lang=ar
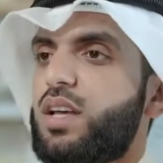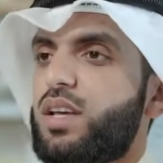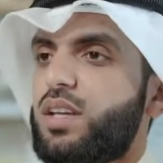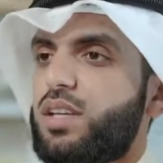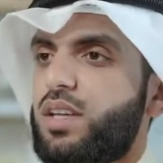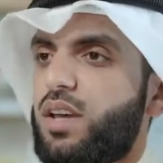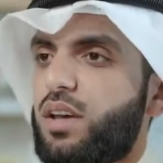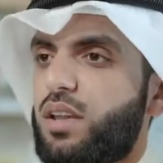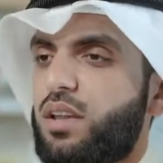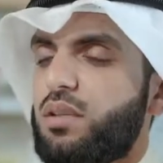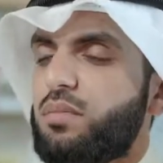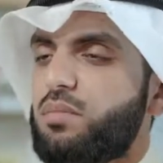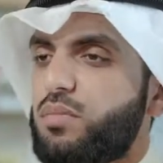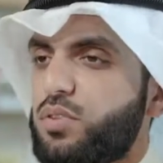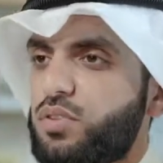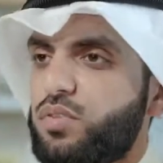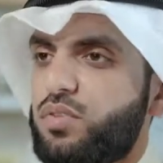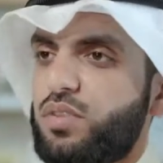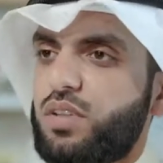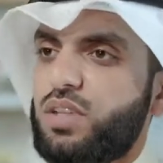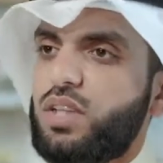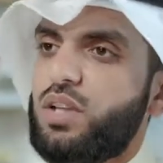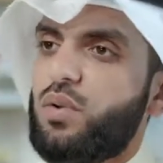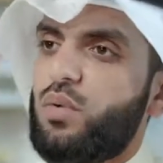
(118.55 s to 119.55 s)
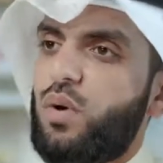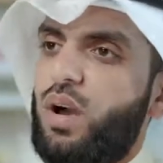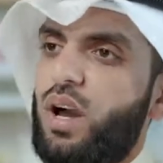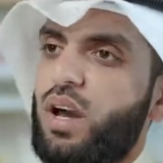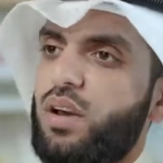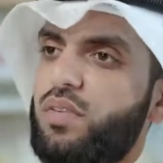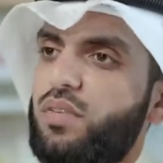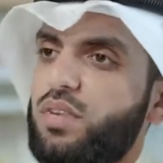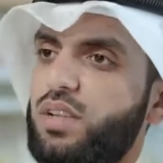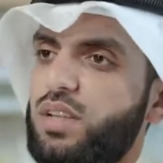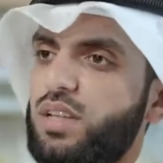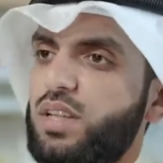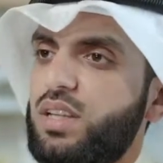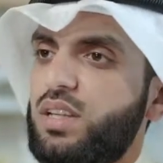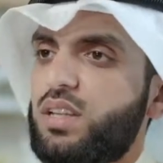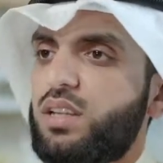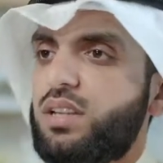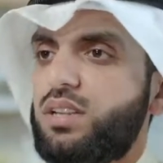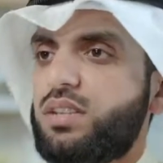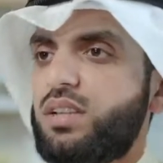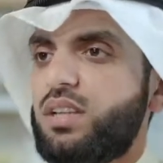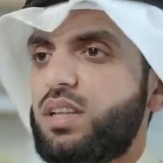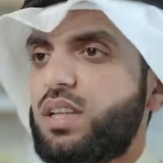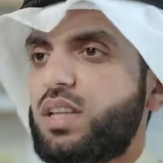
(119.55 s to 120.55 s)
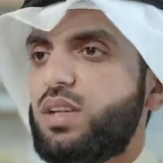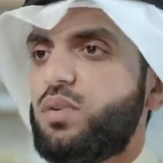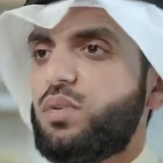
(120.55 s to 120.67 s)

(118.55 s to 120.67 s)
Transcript: يا رب اشفني وعافني اهدني